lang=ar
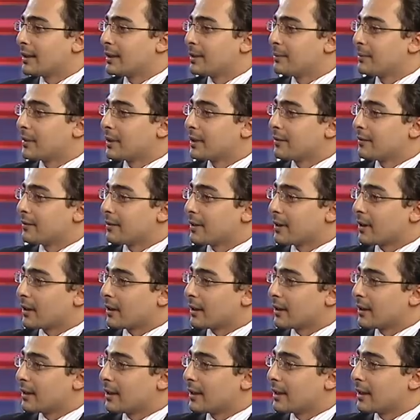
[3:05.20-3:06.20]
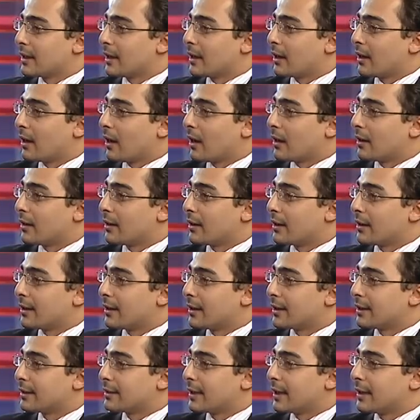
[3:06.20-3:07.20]
يمكن آه،
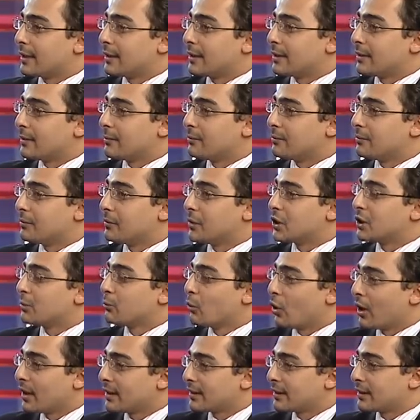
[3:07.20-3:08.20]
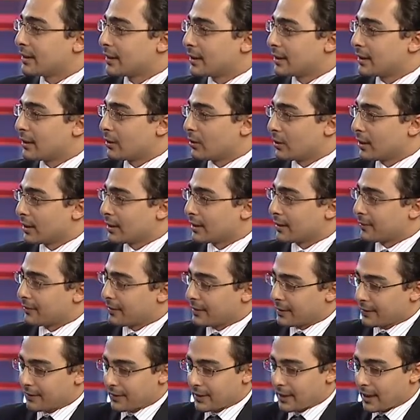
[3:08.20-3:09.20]
آه، يعني مش مؤثر
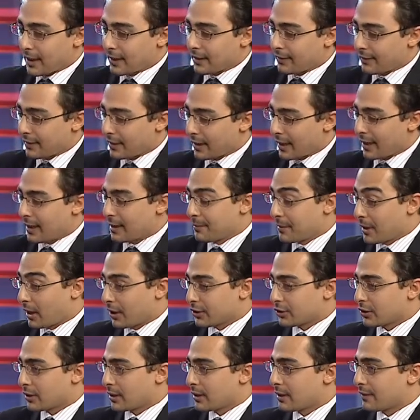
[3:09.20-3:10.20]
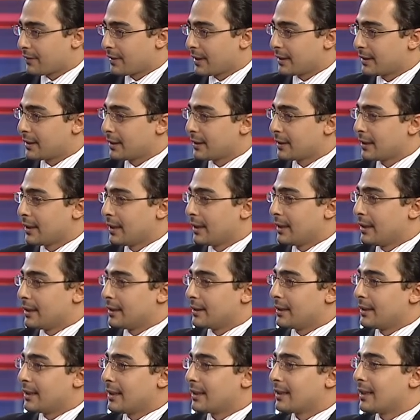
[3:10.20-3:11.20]
في في الايام العشره اللي فاتت
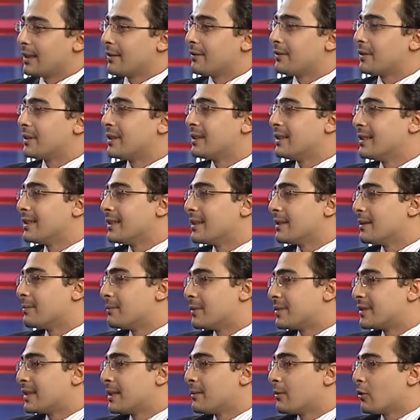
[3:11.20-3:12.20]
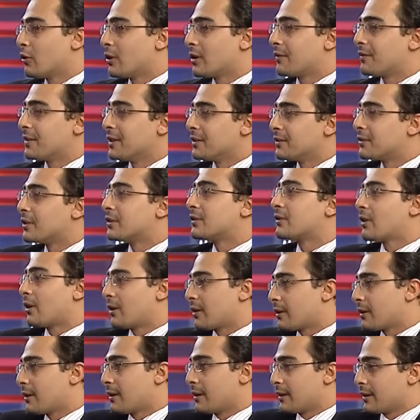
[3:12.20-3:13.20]
ديت في زي ما بقول لك في
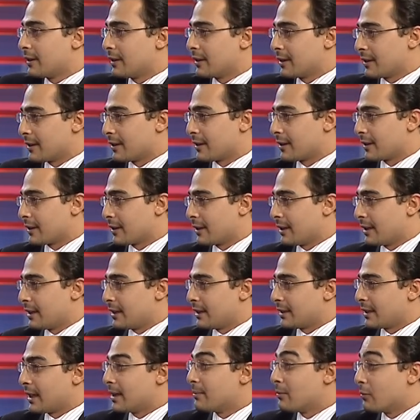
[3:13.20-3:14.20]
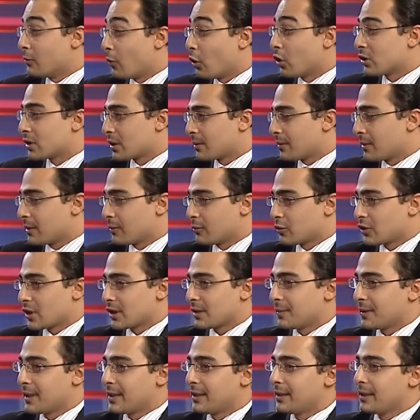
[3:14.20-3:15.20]
انتظار يعني معظم
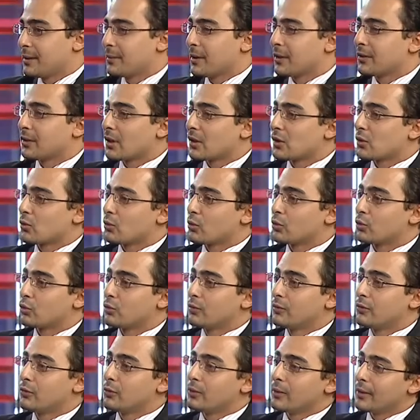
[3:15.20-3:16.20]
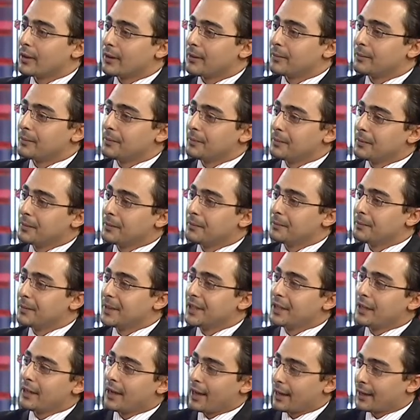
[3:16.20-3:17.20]
المستثمرين دي بينتظروا يشوفوا
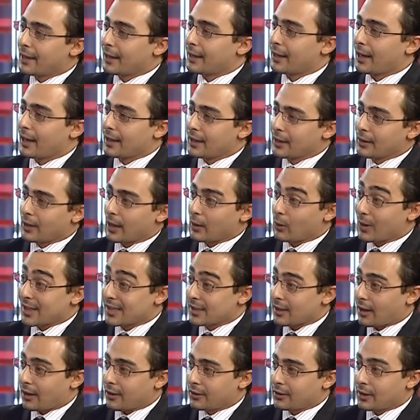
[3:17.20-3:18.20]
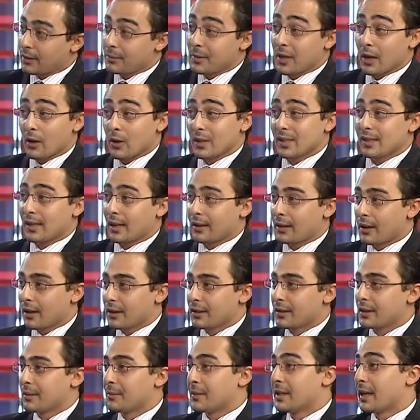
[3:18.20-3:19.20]
مين اللي هيوزع اكتر مين هيوزع
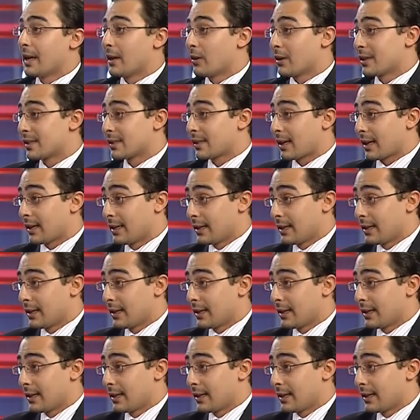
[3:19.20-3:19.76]
نقدي مين هيوزع